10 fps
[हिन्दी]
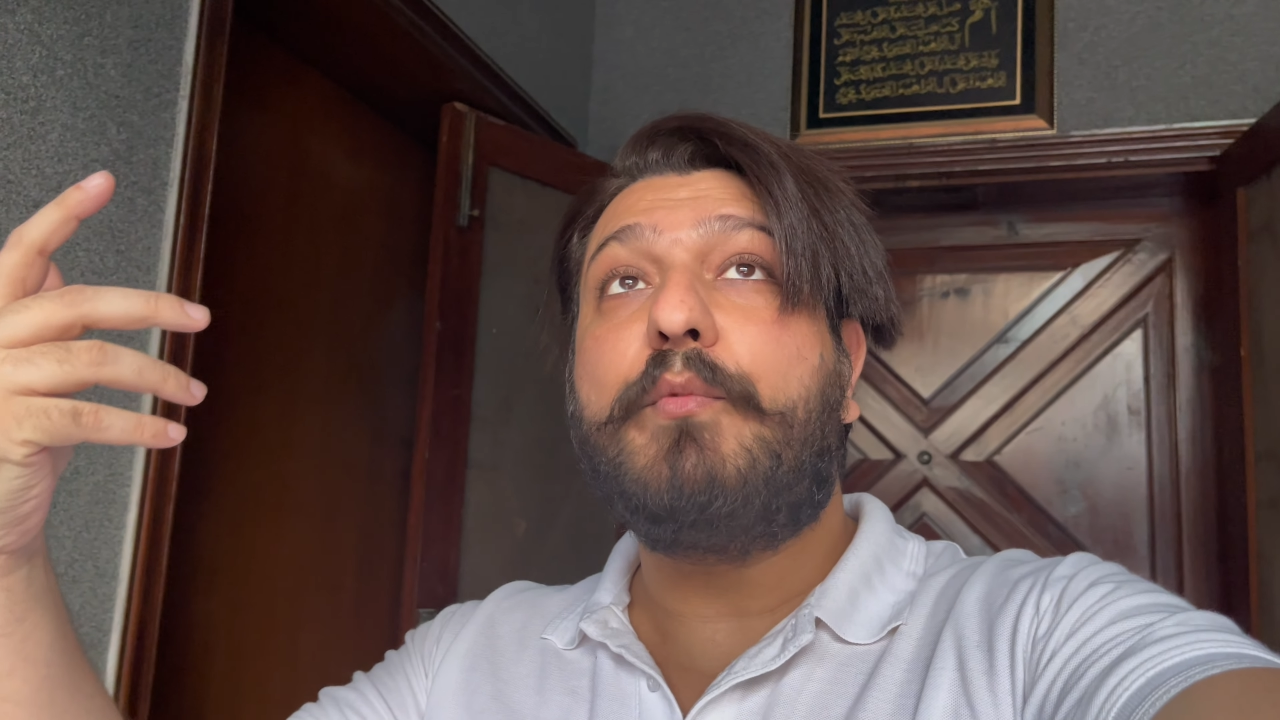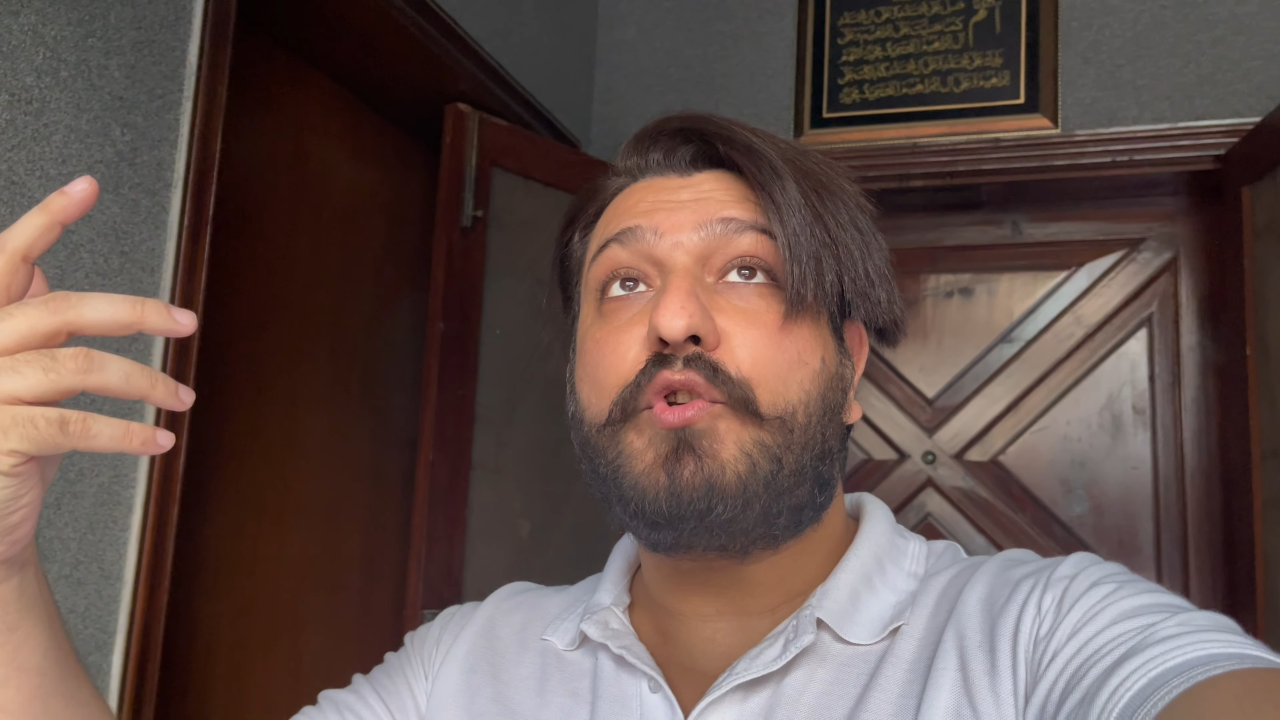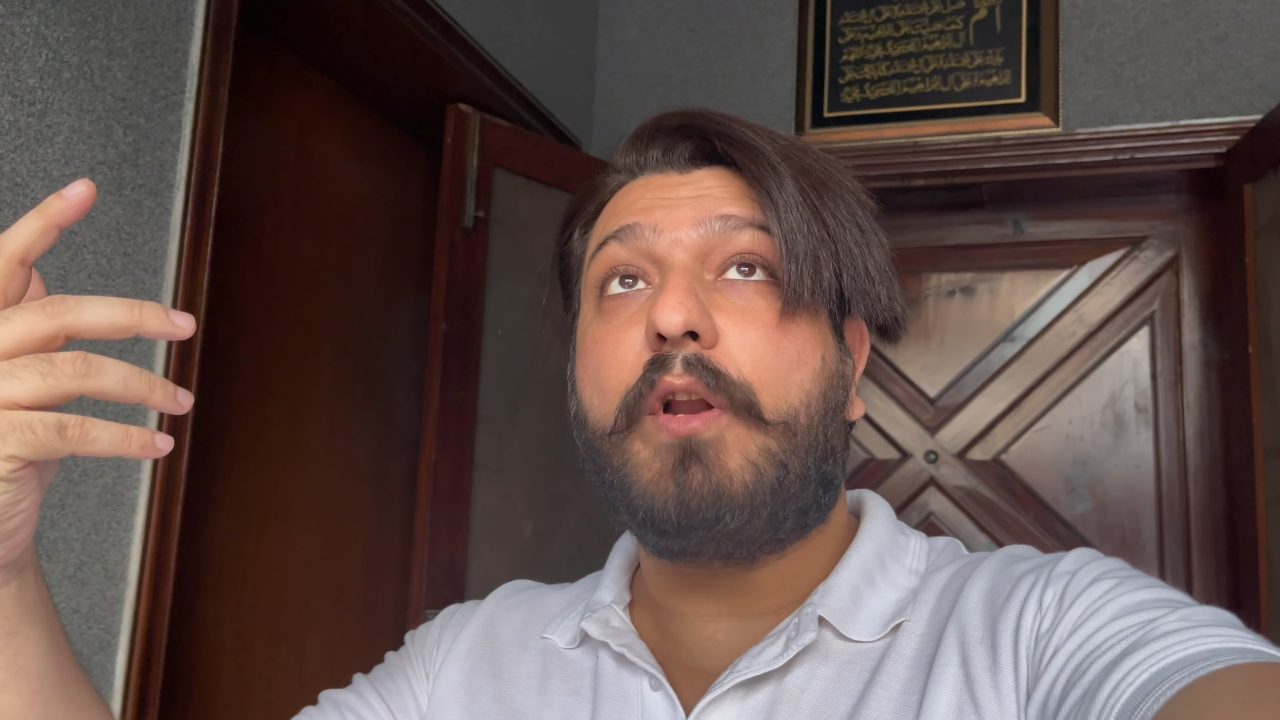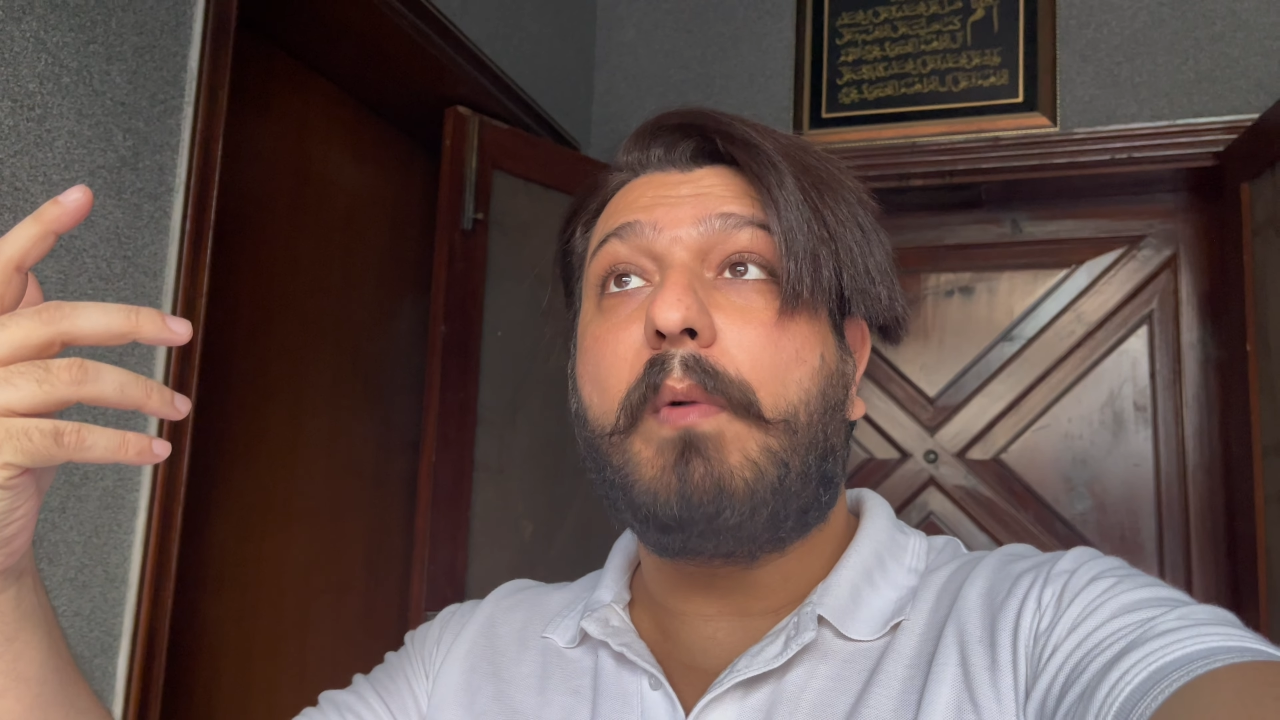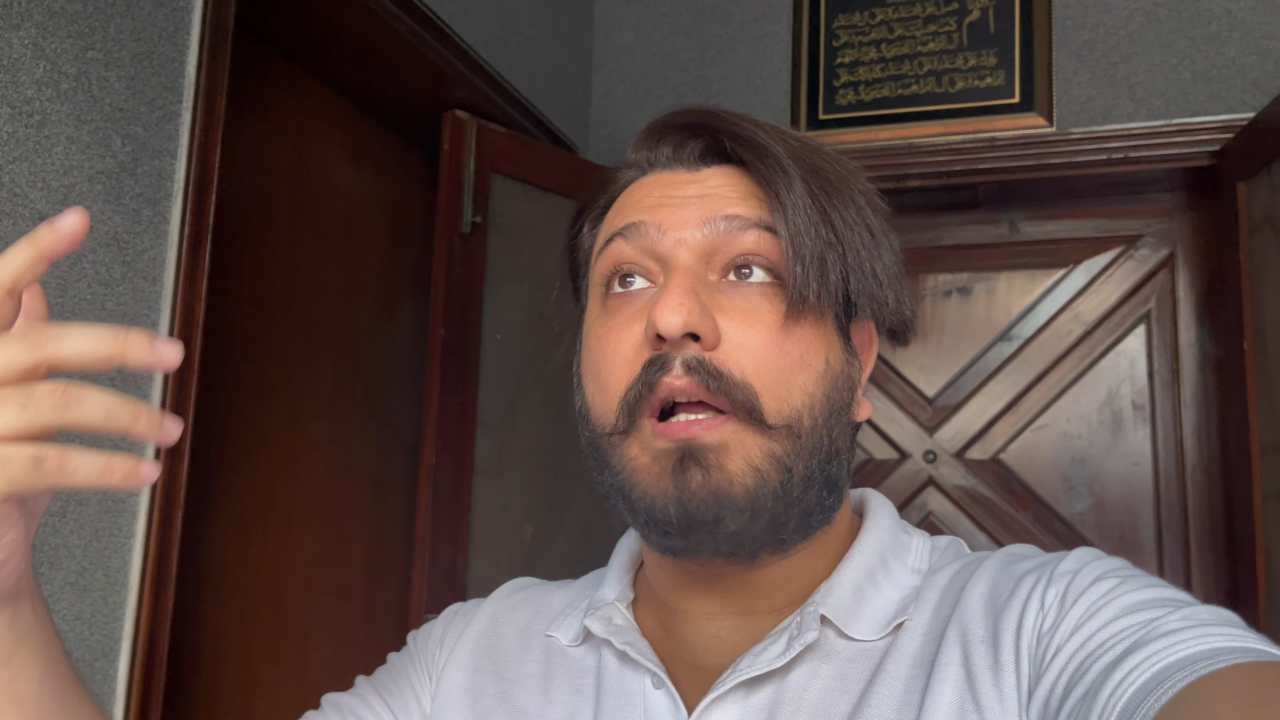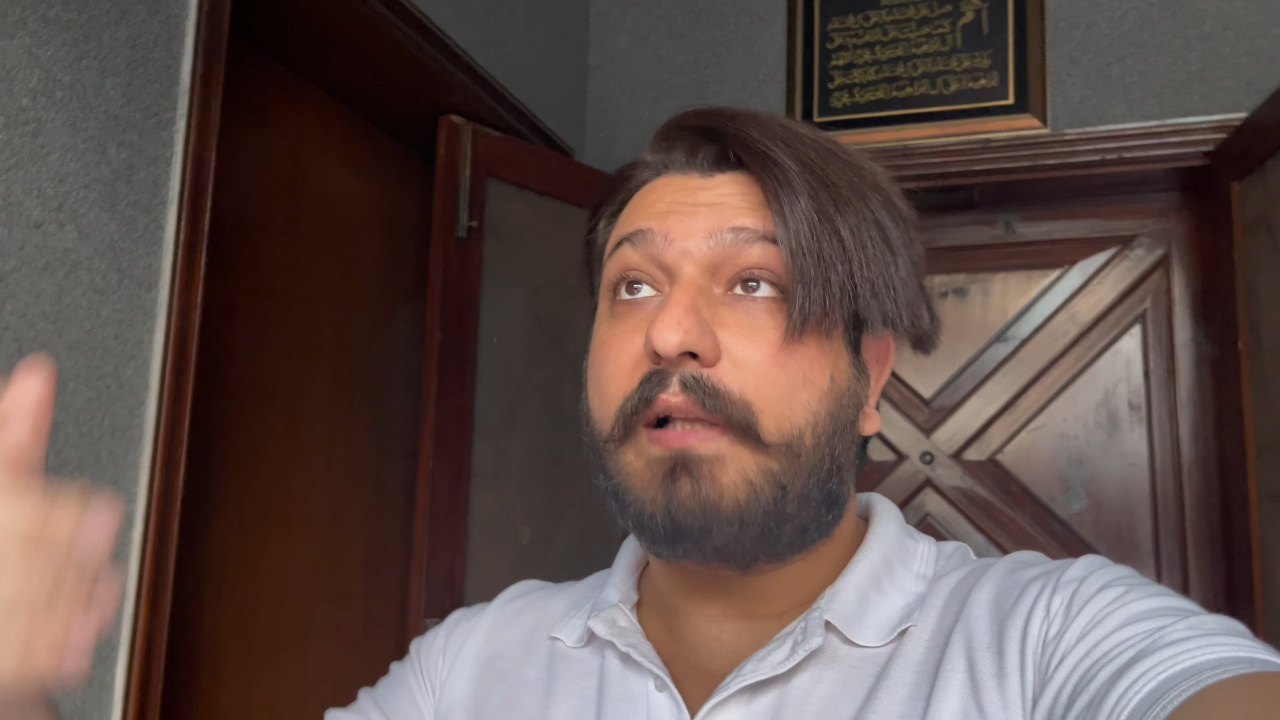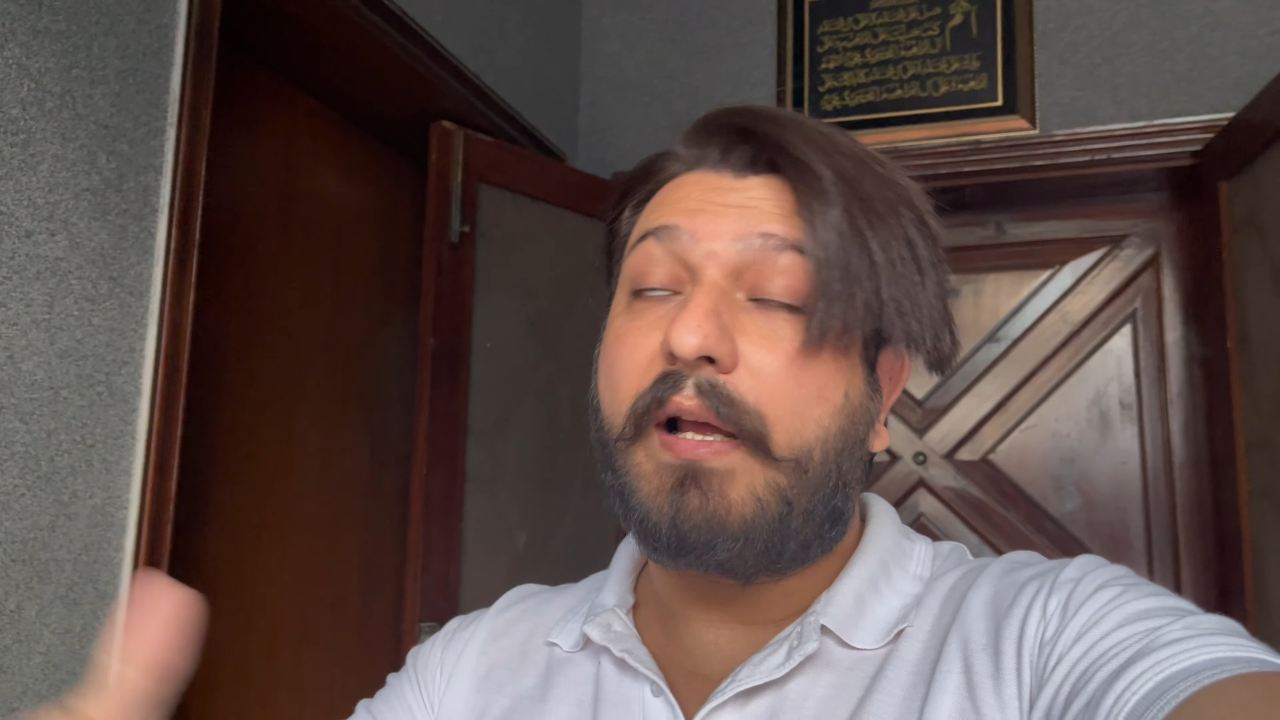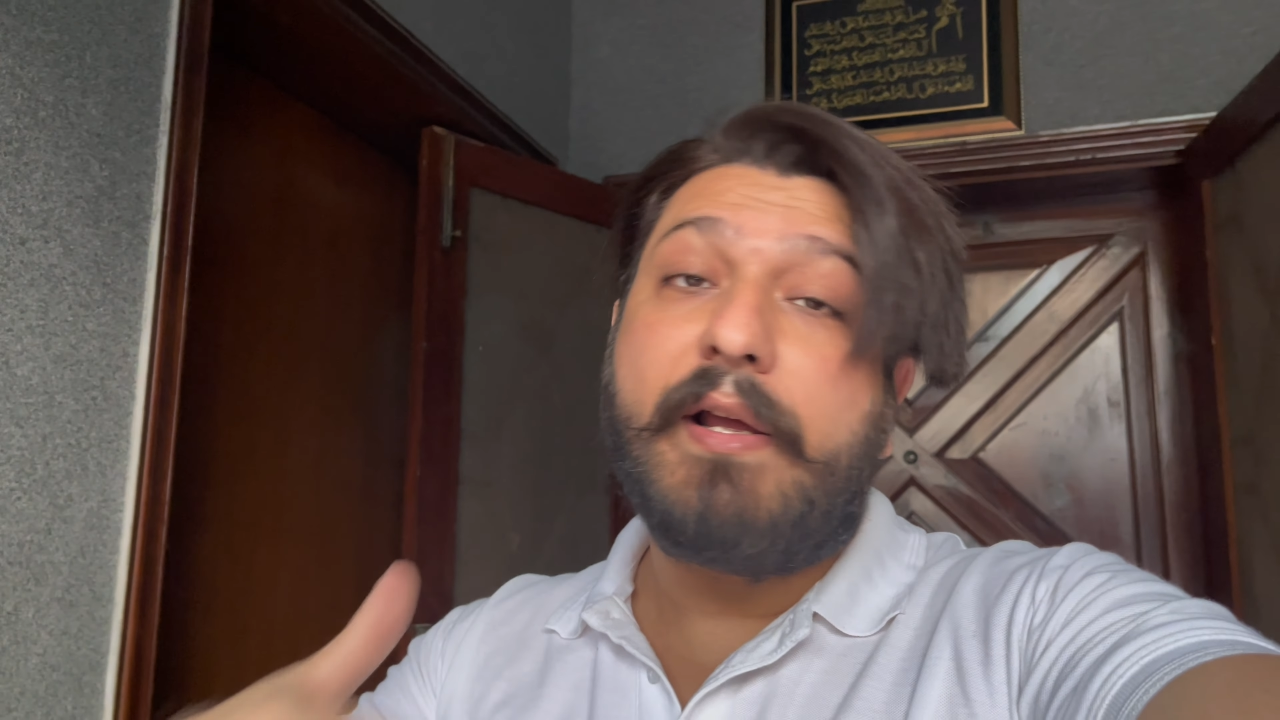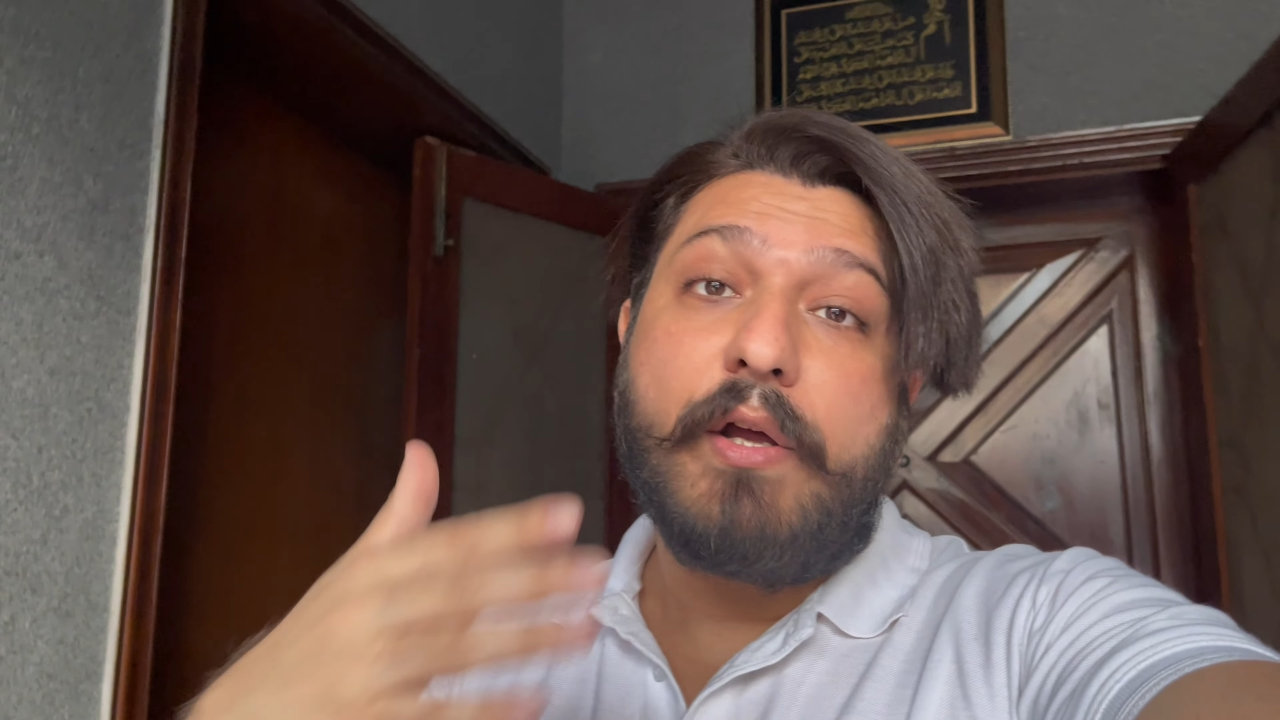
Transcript: मुश्किल बात है